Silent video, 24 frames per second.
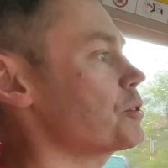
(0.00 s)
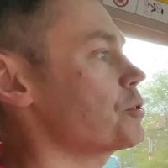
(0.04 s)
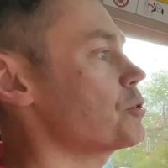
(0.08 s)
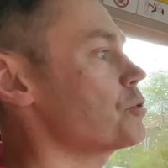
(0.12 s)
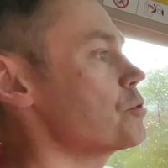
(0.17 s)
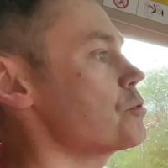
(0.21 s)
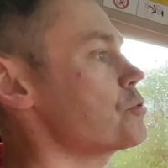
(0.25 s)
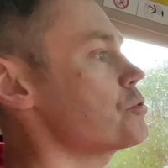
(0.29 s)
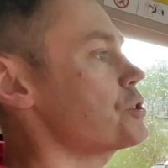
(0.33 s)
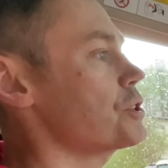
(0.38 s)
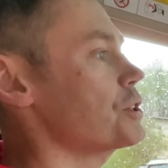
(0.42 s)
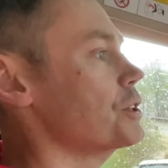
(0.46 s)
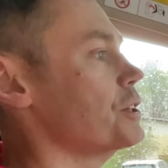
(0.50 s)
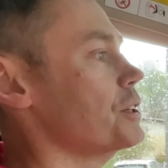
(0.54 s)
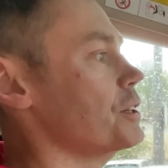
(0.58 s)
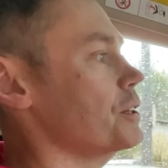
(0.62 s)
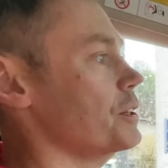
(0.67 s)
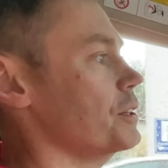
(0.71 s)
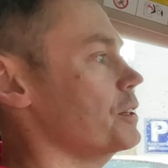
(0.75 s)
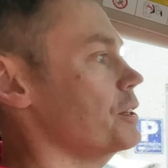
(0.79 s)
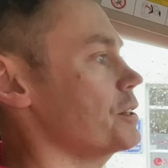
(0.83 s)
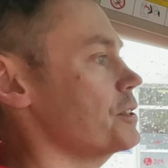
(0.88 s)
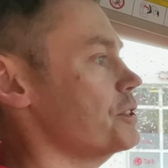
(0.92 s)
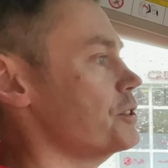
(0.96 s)
do
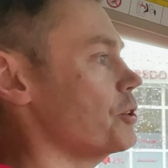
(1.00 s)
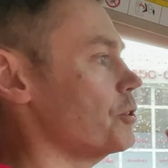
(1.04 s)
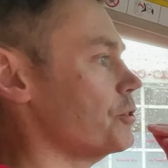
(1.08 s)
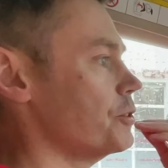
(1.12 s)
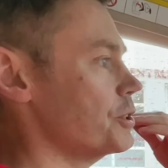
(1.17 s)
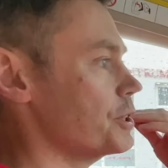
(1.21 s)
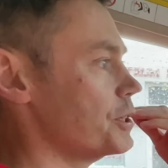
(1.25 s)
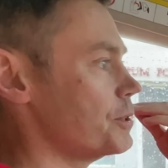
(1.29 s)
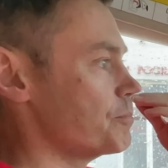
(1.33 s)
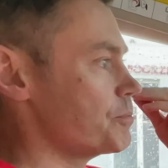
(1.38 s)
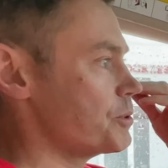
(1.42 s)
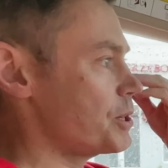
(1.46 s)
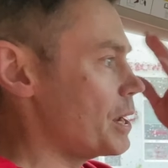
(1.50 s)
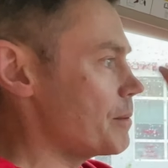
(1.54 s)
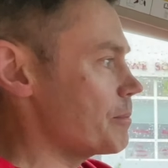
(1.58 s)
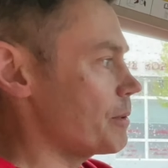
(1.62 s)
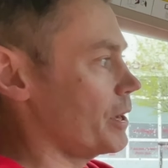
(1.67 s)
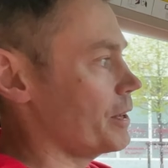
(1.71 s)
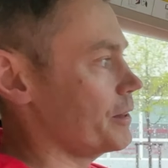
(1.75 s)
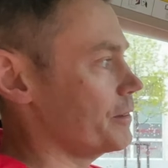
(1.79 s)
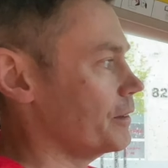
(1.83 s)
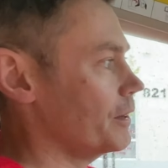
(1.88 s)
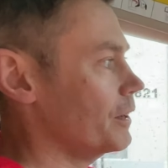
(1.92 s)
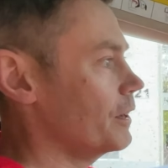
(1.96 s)
dużych i istotnych
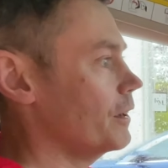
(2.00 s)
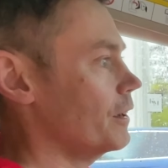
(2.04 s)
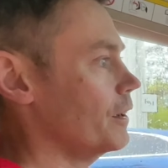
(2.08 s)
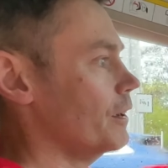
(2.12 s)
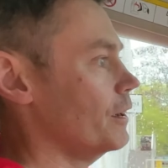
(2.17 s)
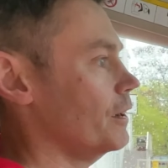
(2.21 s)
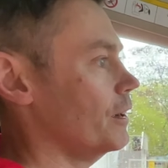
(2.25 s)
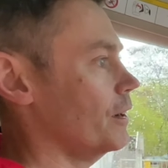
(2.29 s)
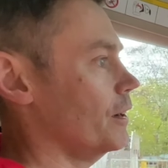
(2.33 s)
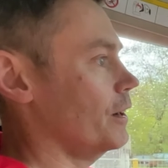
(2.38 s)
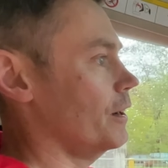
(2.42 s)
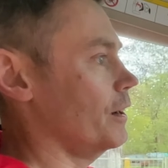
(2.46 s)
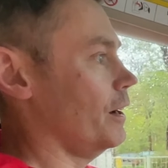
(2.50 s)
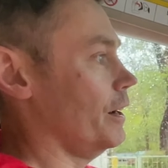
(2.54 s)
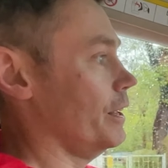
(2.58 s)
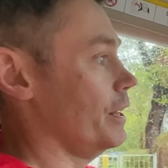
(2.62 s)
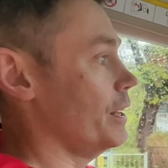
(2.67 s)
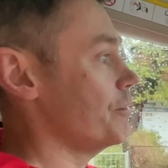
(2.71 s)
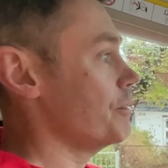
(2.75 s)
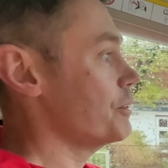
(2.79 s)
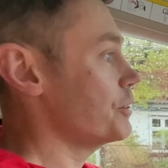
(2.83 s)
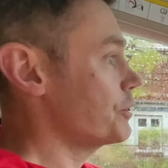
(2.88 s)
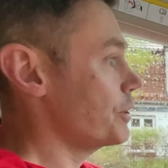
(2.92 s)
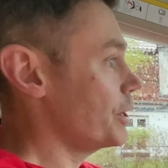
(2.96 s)
przemian E, a
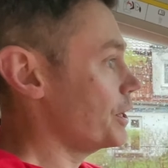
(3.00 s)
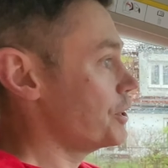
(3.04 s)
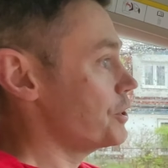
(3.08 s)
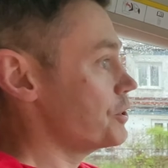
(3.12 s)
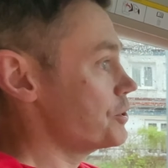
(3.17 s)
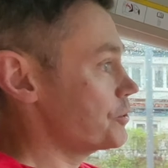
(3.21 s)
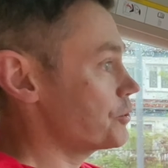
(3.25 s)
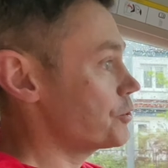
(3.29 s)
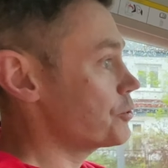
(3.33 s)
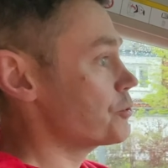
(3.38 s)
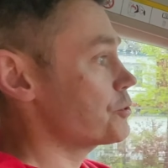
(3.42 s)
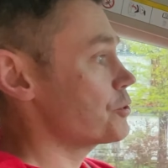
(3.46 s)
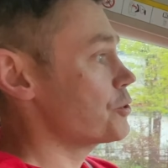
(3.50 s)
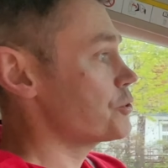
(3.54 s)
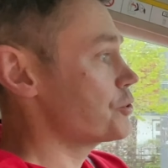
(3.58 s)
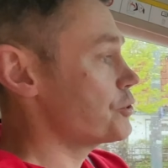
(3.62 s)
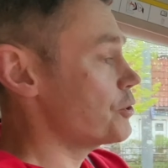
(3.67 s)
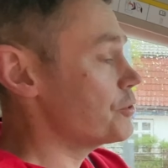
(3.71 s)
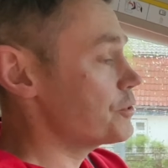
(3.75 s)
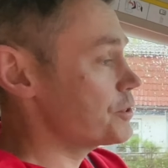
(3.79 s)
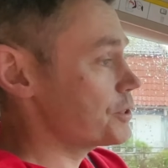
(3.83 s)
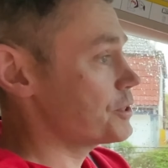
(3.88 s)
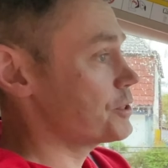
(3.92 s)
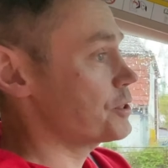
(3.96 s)
nawet do jakichś
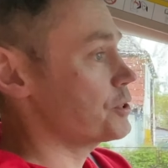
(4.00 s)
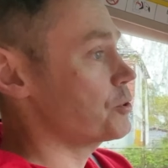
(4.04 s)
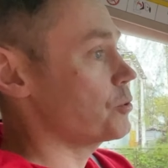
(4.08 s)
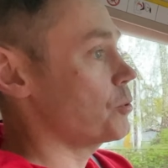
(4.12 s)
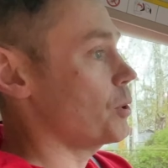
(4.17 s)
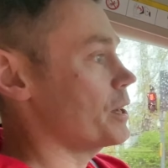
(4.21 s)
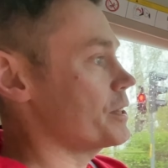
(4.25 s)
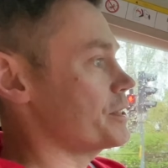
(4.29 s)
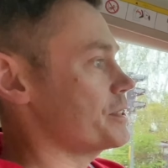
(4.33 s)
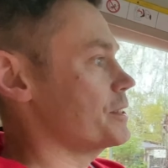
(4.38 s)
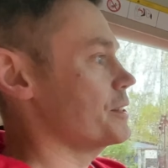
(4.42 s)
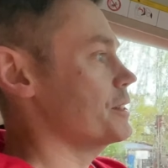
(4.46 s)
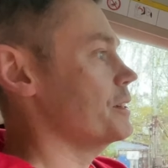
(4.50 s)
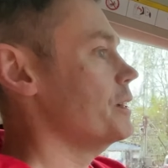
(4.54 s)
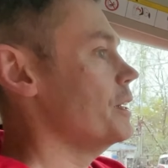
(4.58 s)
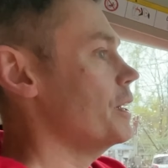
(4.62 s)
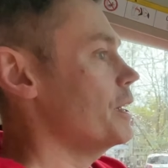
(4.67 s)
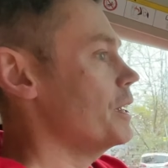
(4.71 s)
druzgocących sytuacji.